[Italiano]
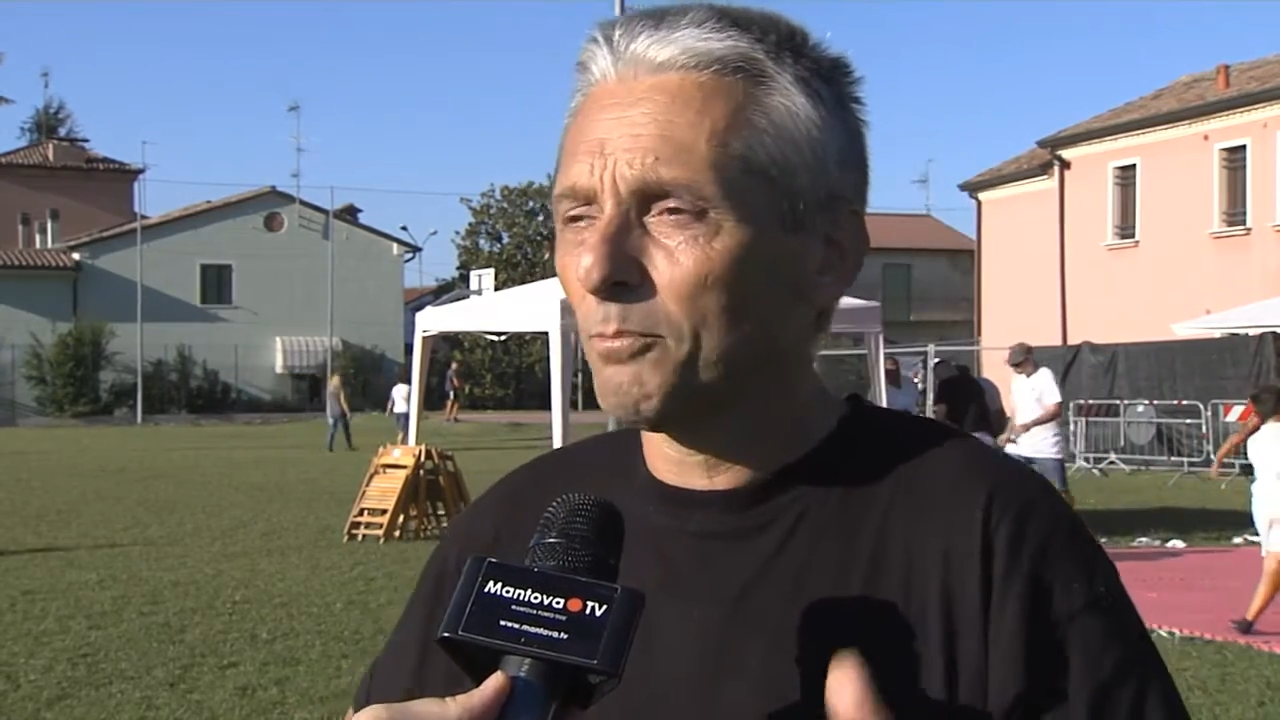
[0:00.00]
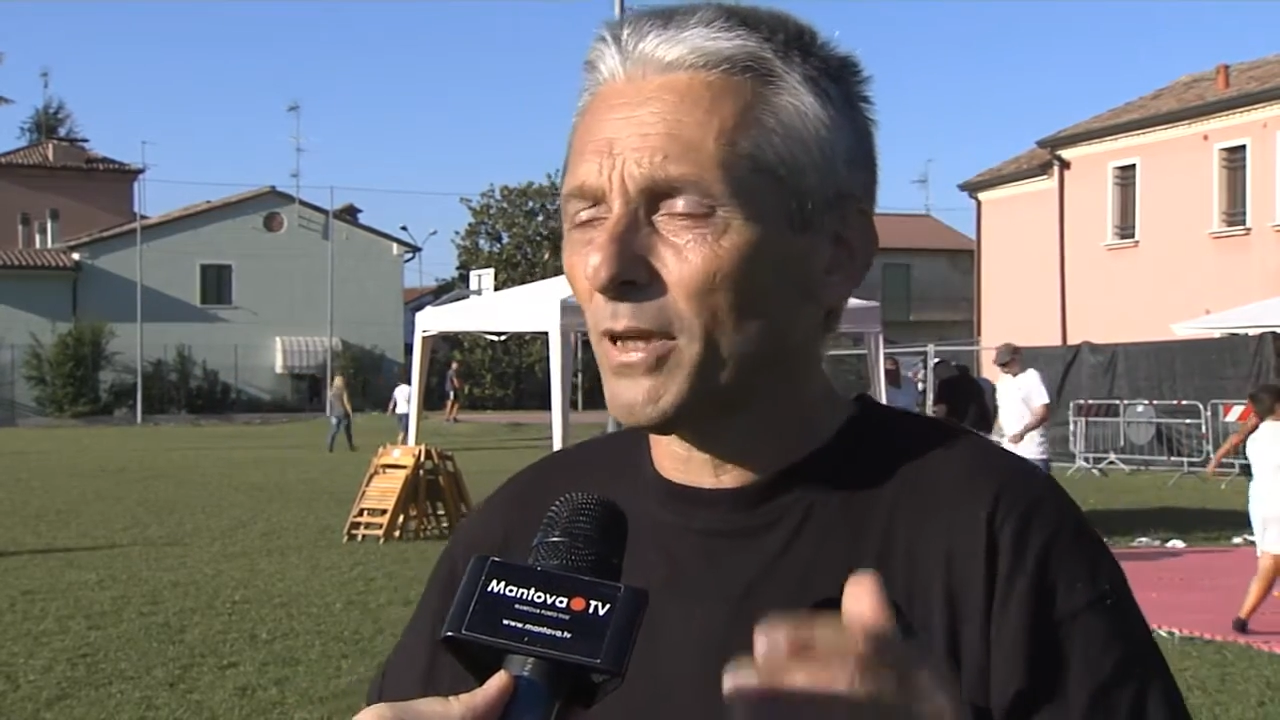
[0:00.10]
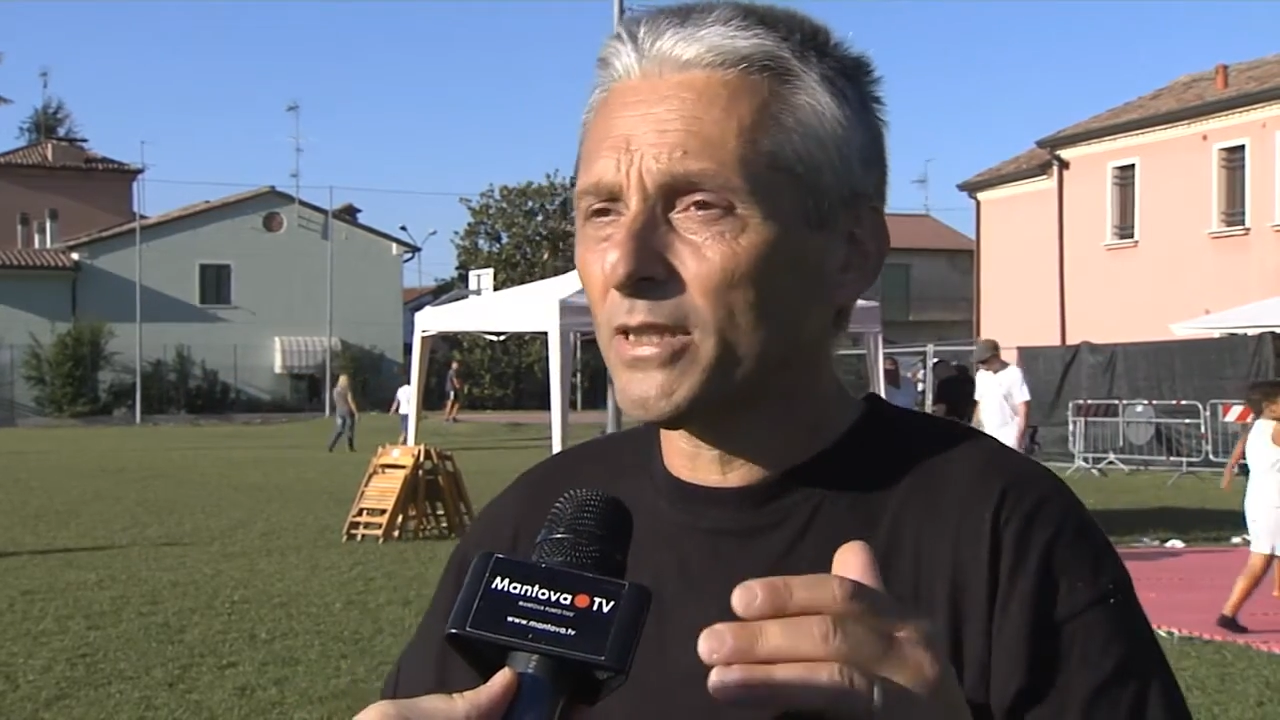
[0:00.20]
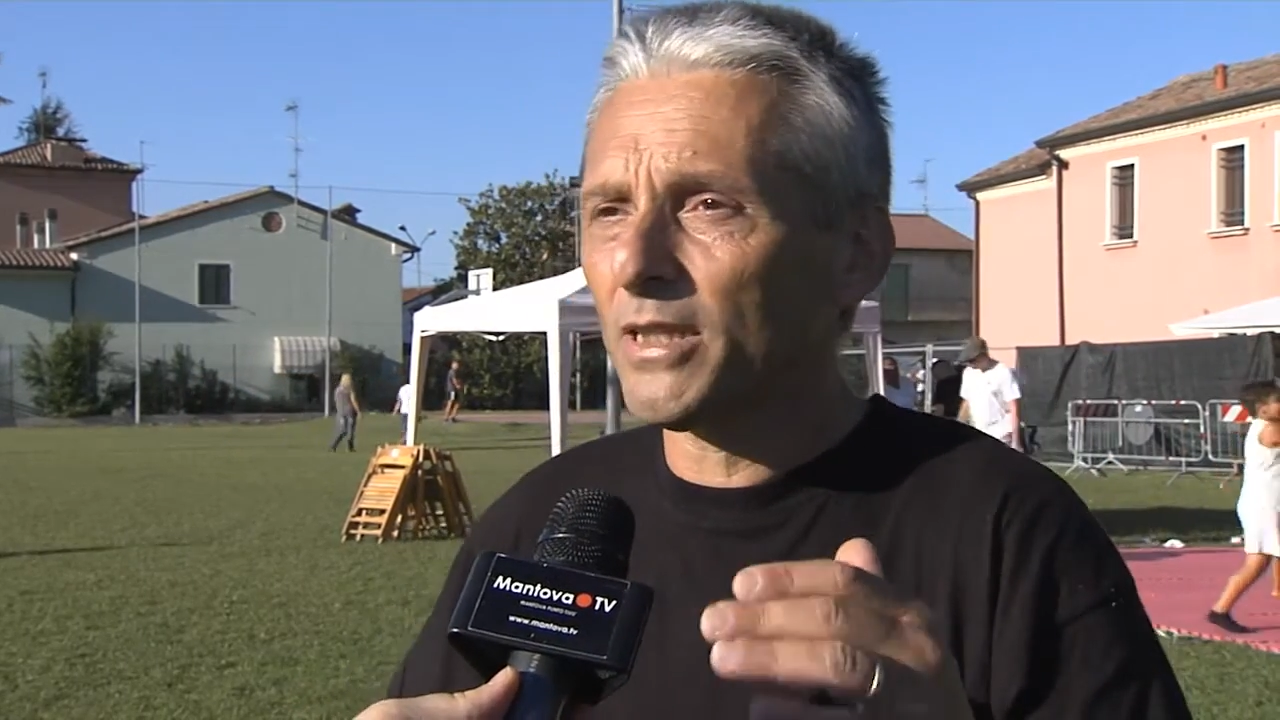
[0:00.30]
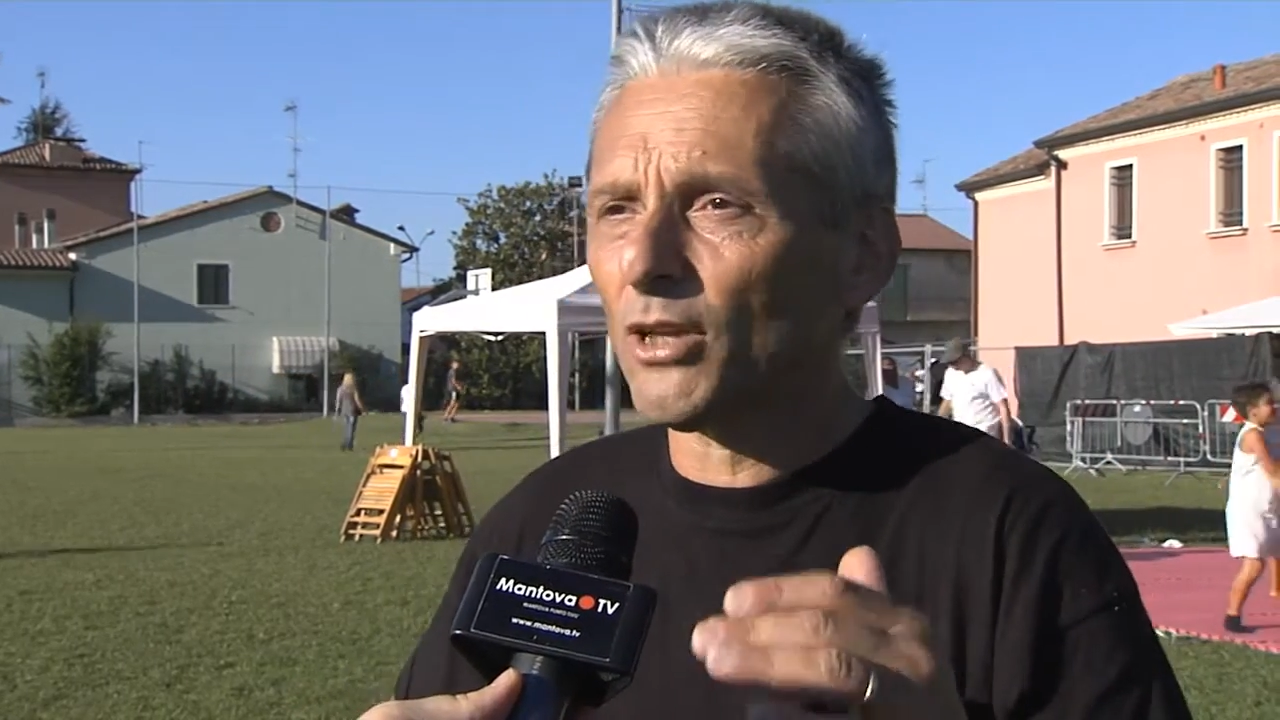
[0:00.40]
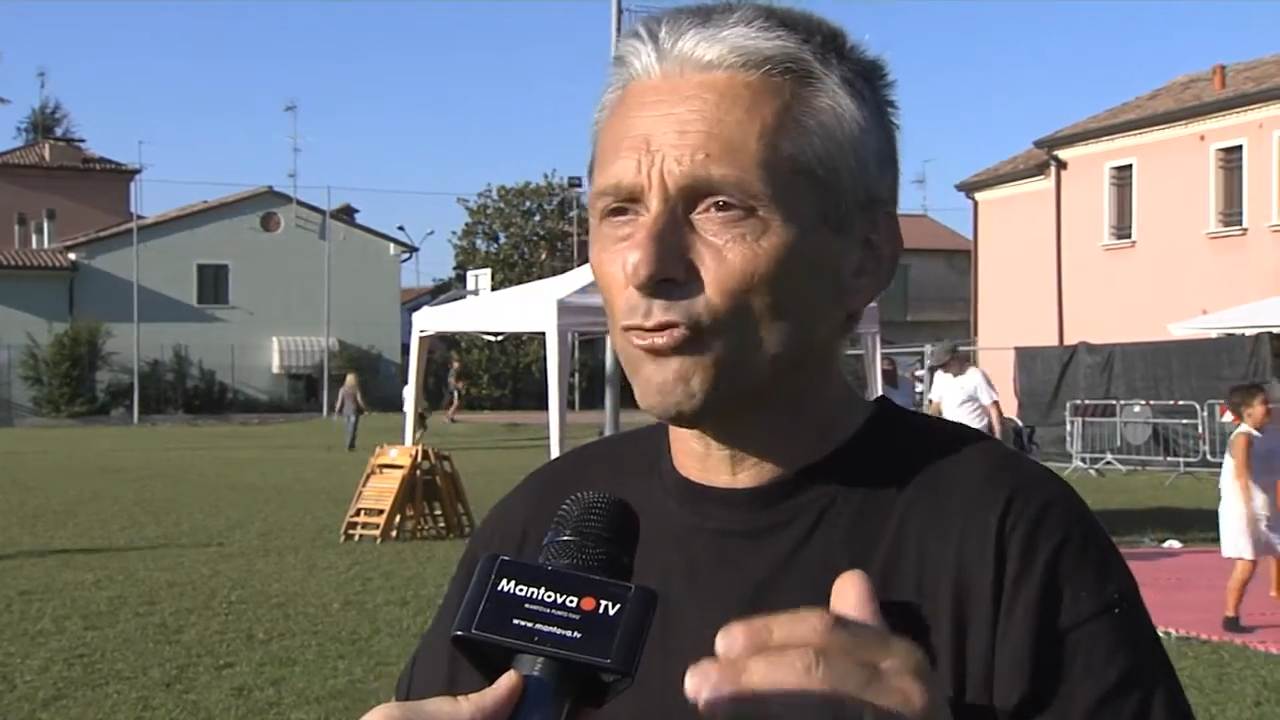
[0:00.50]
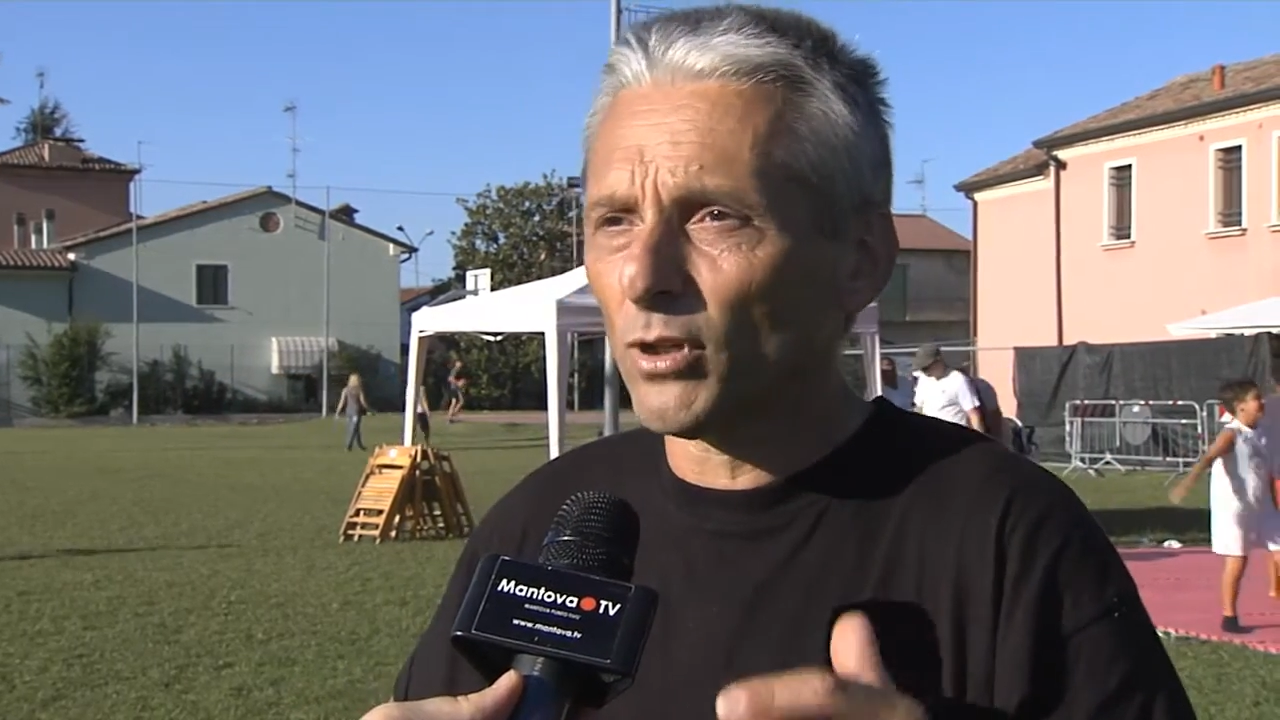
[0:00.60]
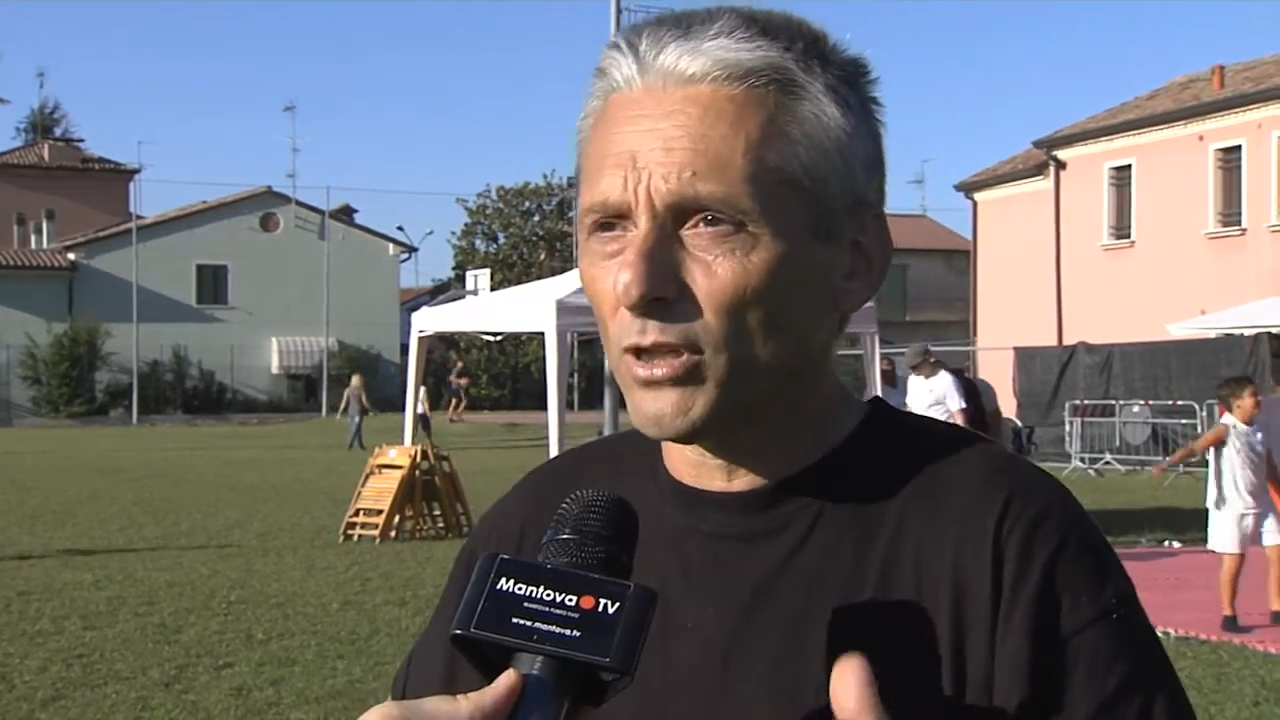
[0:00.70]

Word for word: pattinaggio